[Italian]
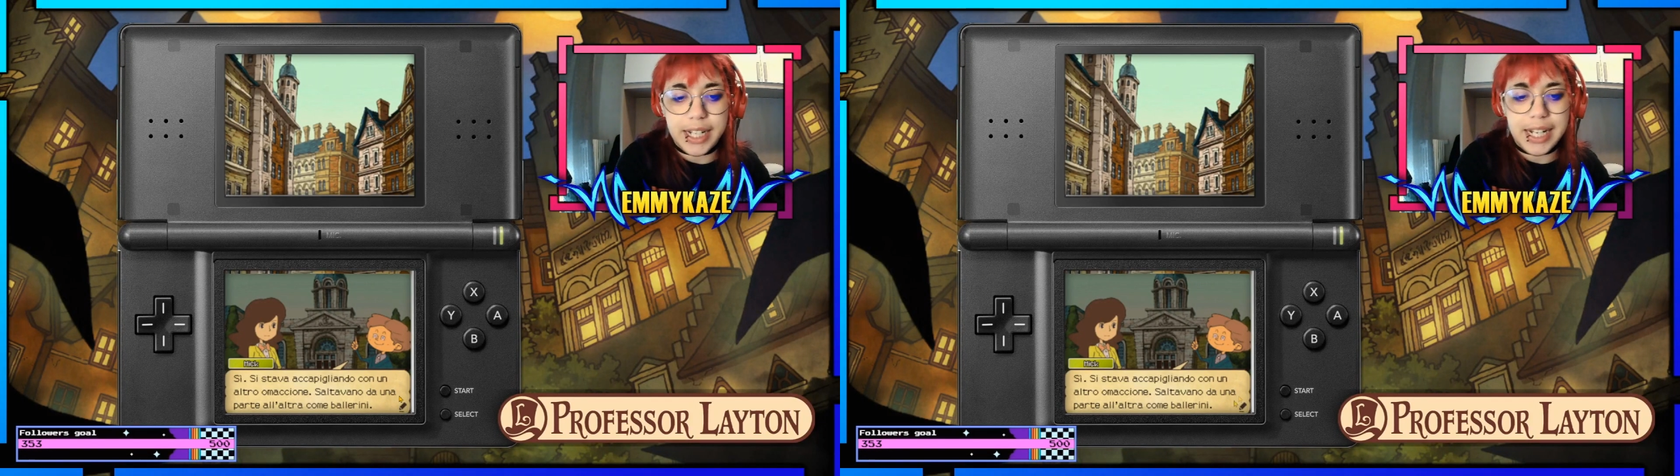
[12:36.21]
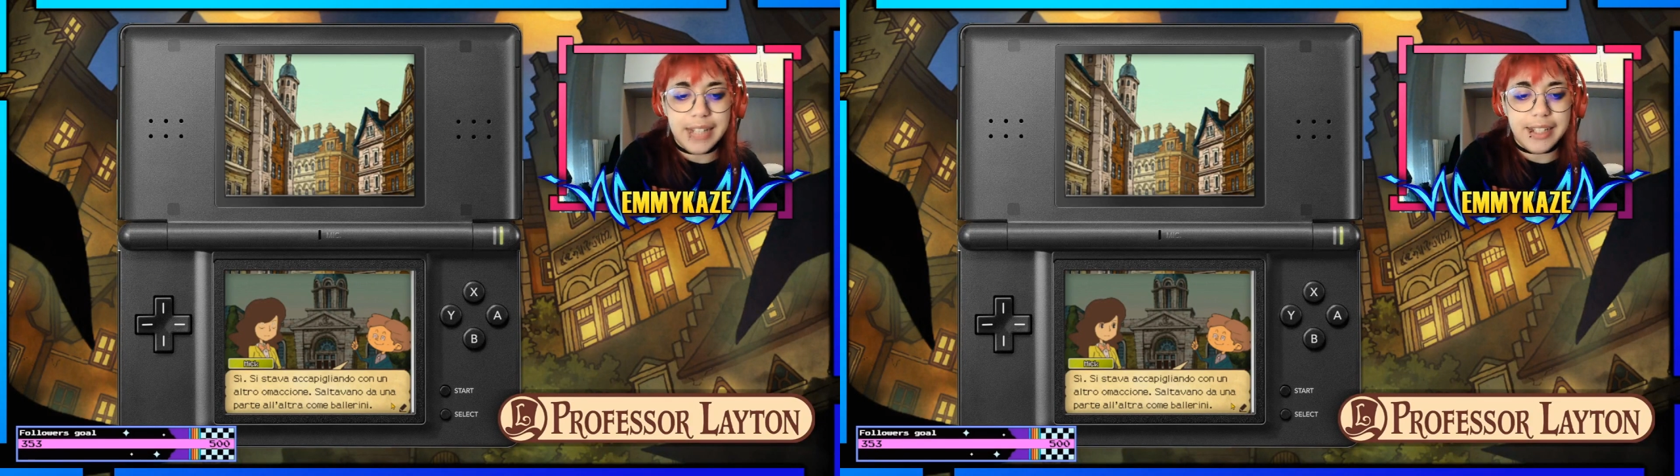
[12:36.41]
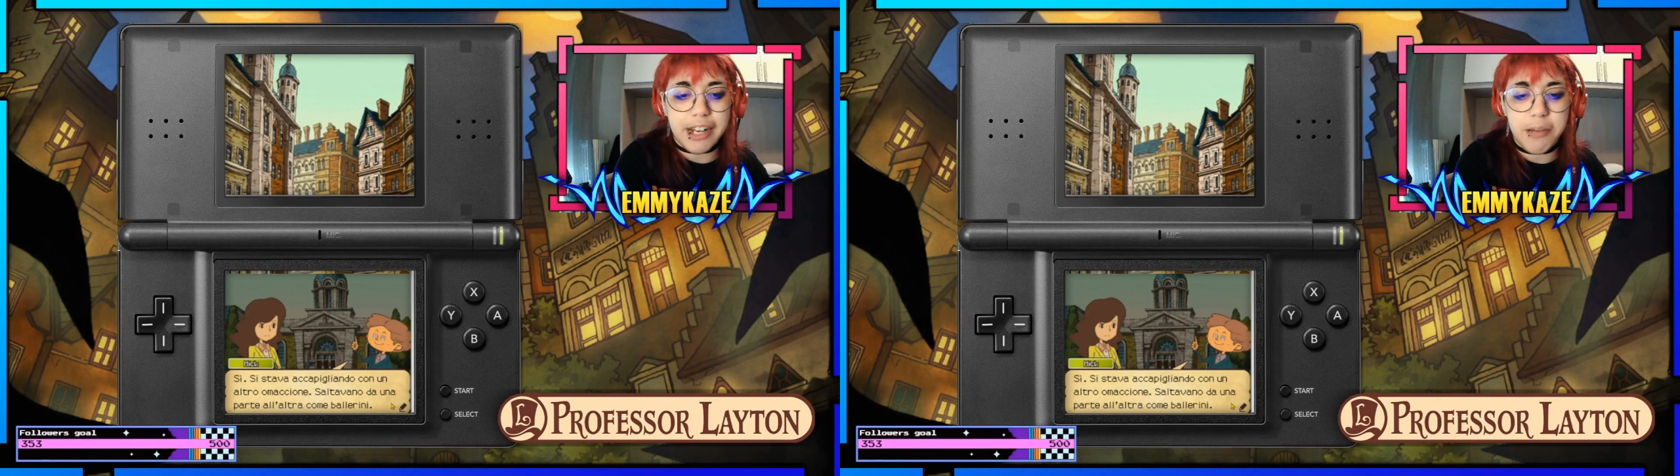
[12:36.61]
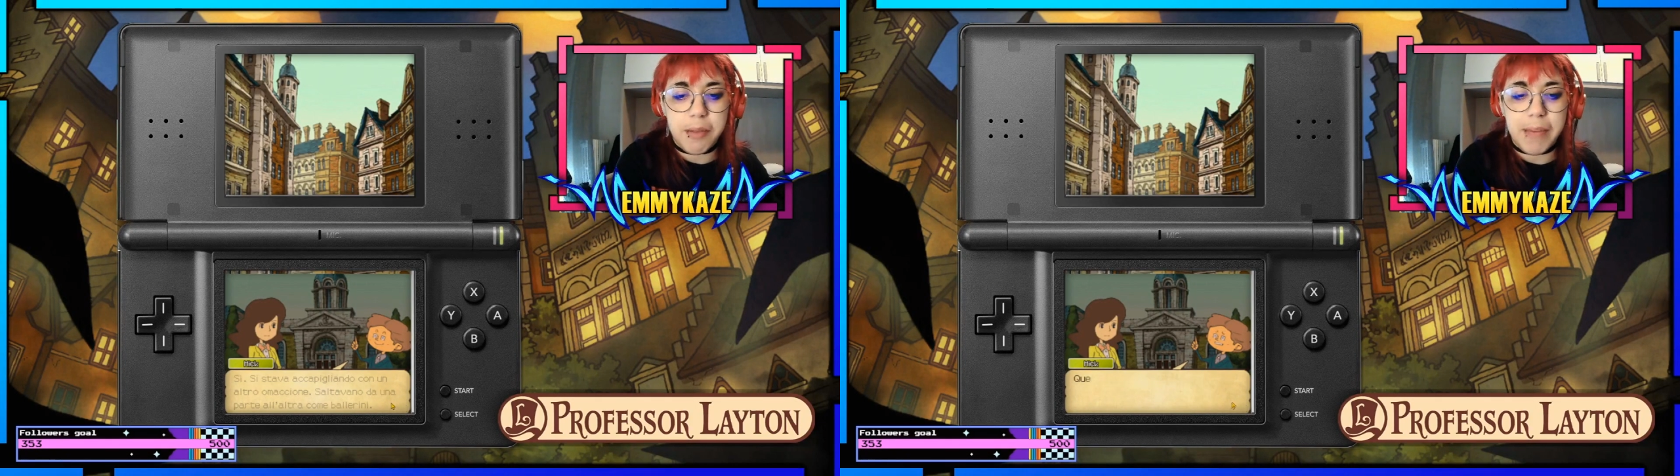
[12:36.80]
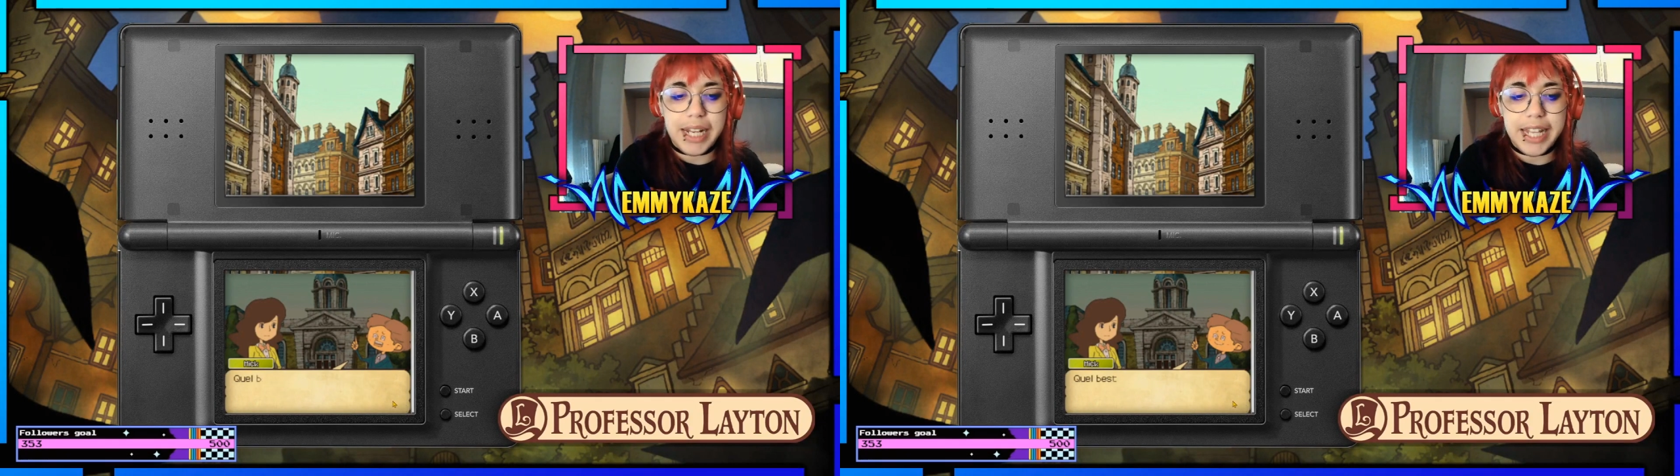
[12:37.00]
all'altra
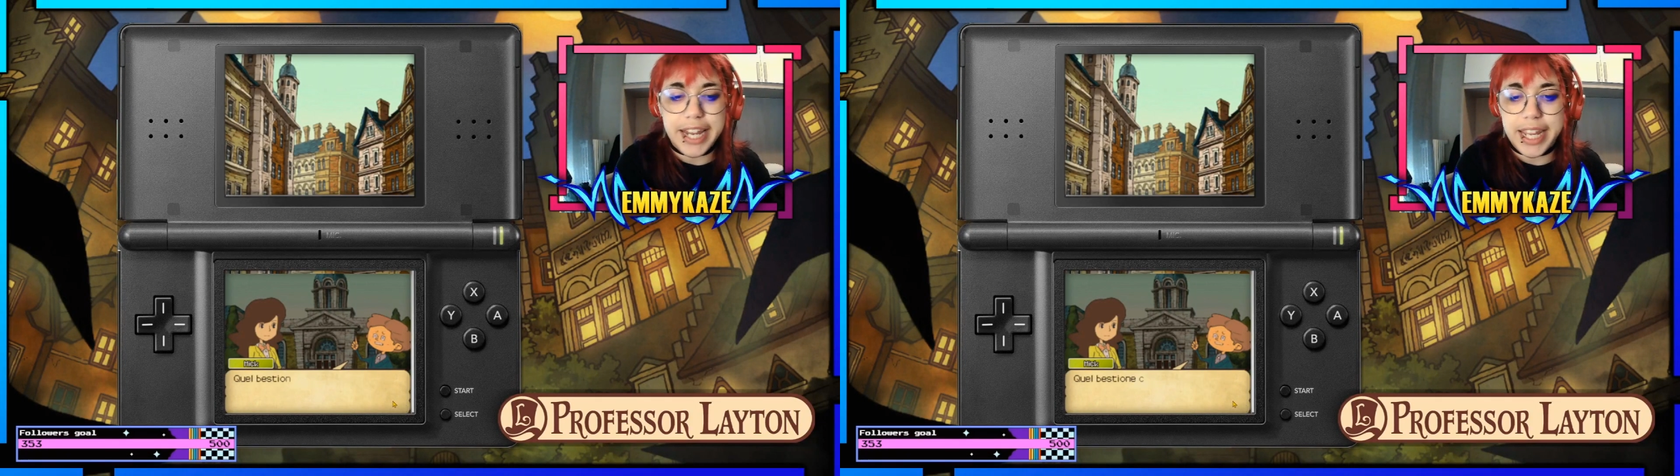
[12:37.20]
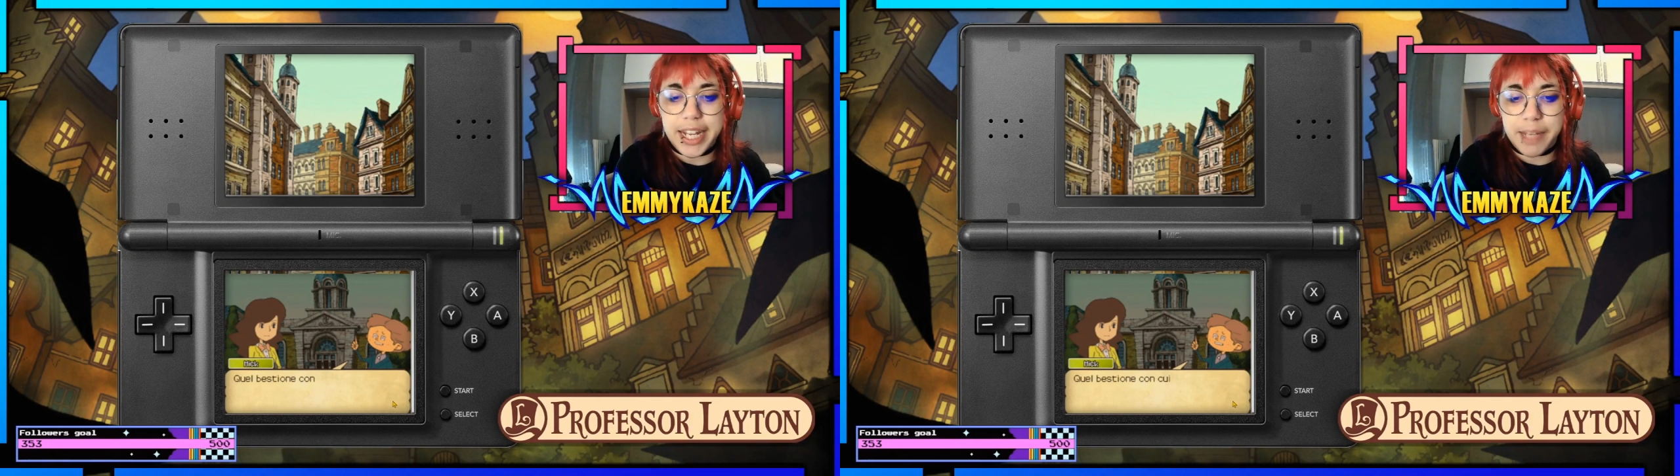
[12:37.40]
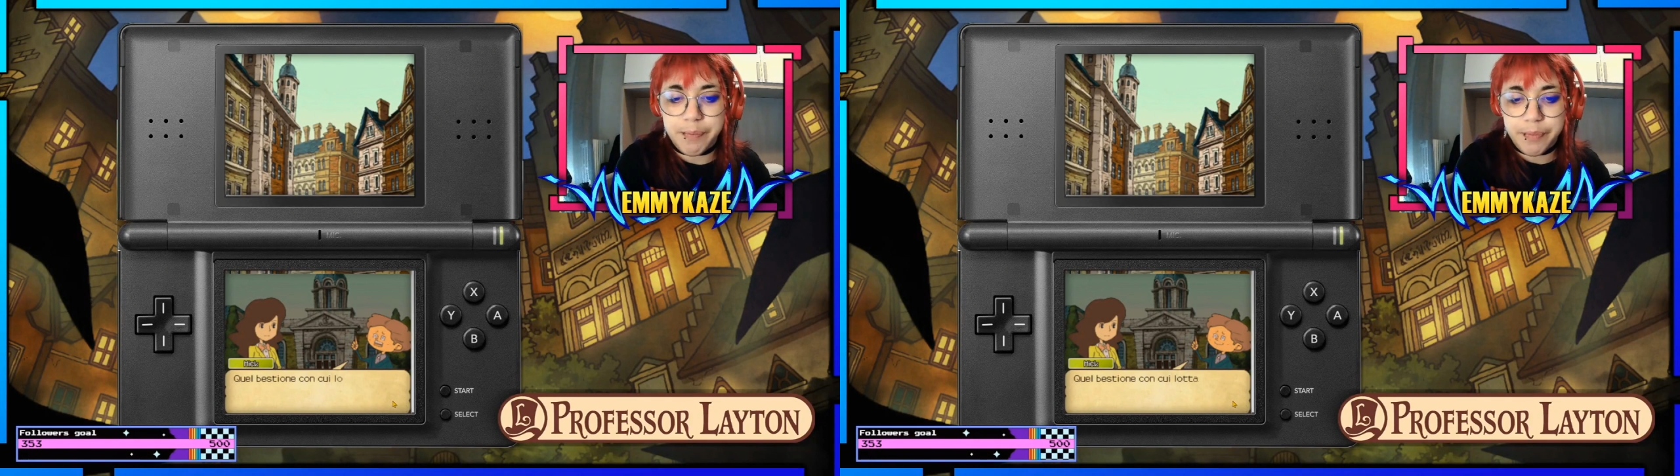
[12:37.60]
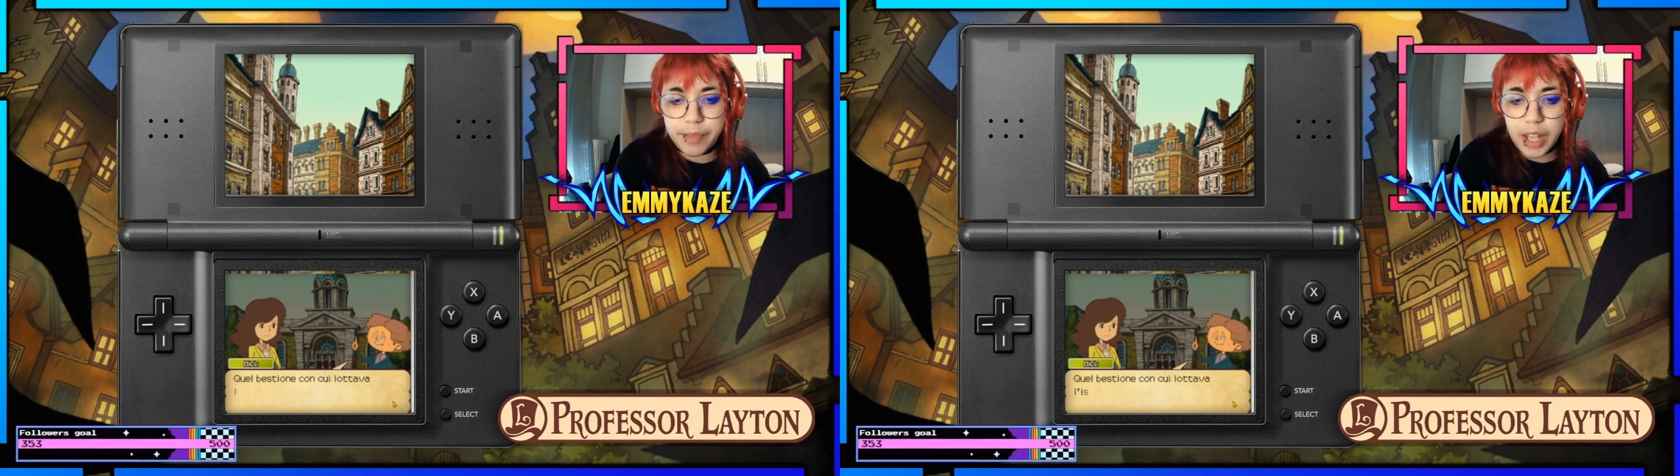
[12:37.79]
come ballerini.